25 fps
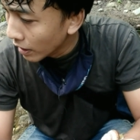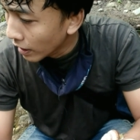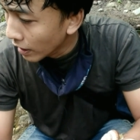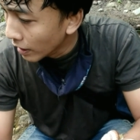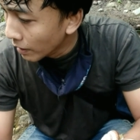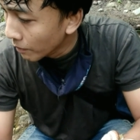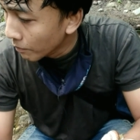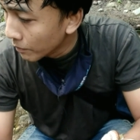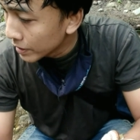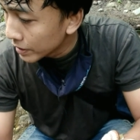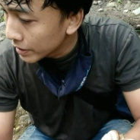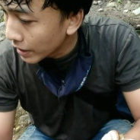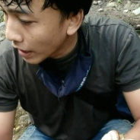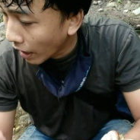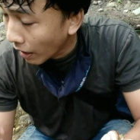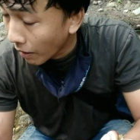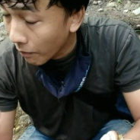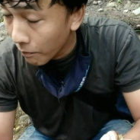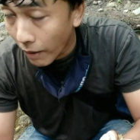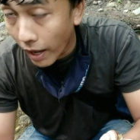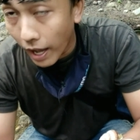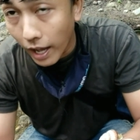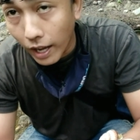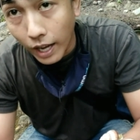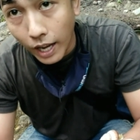eh,
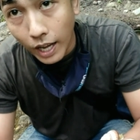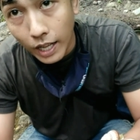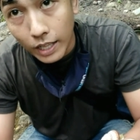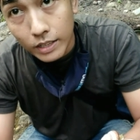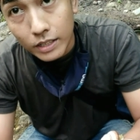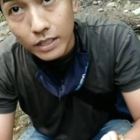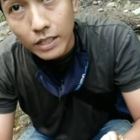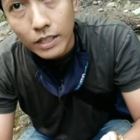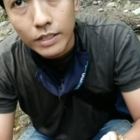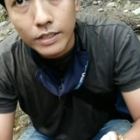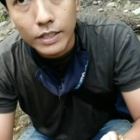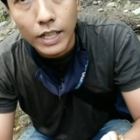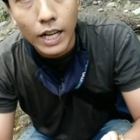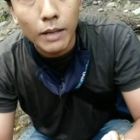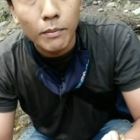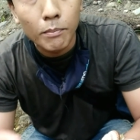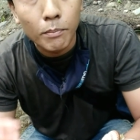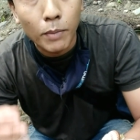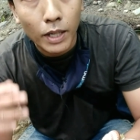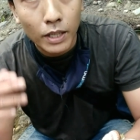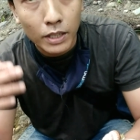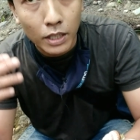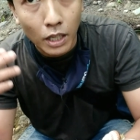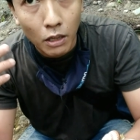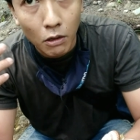mencari makan,
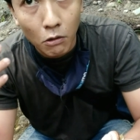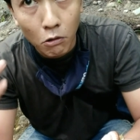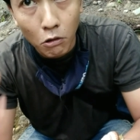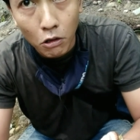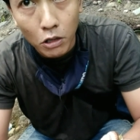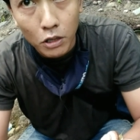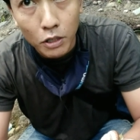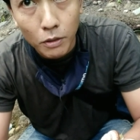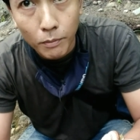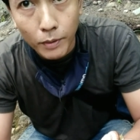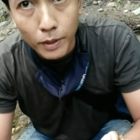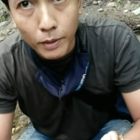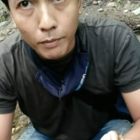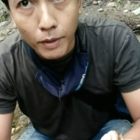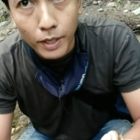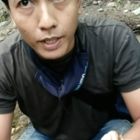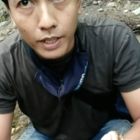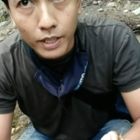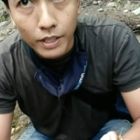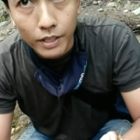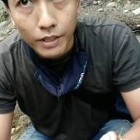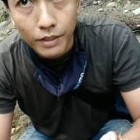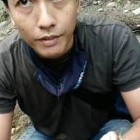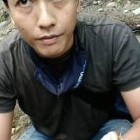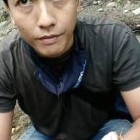dan bertelur
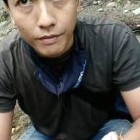teman-teman